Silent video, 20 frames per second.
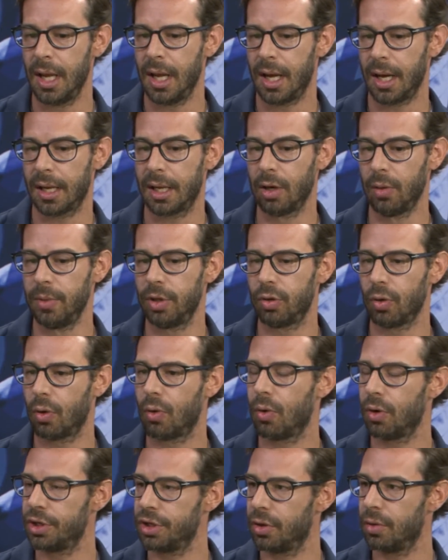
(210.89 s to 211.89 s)
Aquilo me
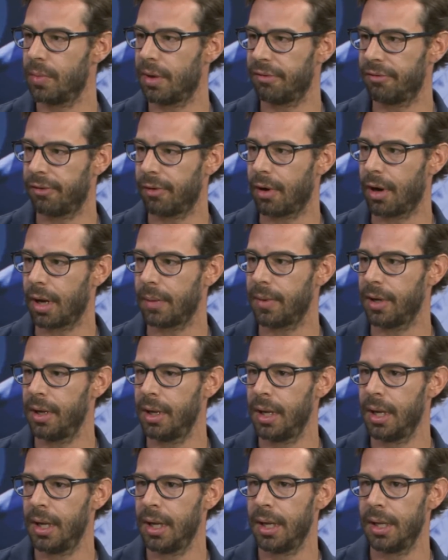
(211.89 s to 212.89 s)
tocou de alguma forma
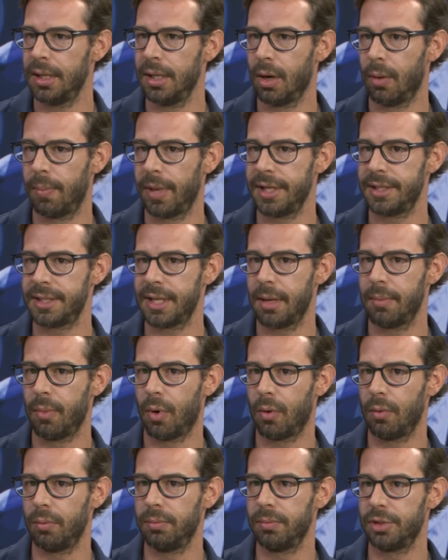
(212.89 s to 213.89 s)
e eu pensei,
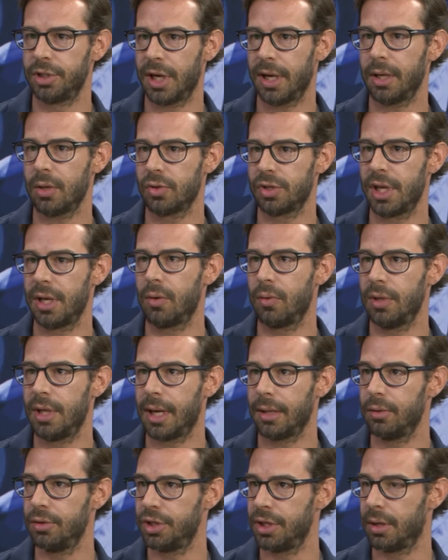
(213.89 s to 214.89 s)
bom, já que eu sei cuidar
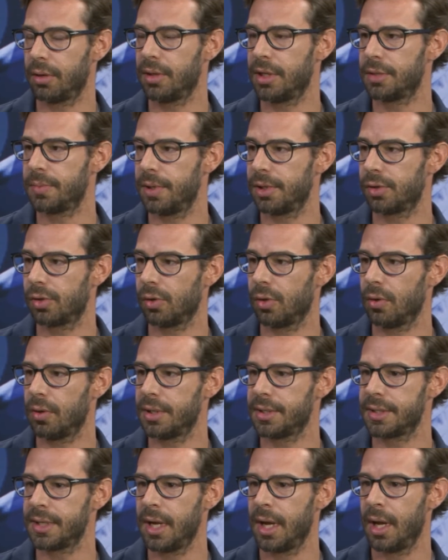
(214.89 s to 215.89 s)
do dinheiro das
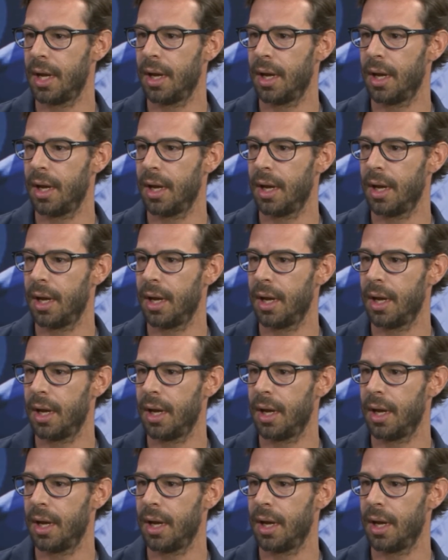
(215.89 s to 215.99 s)
pessoas,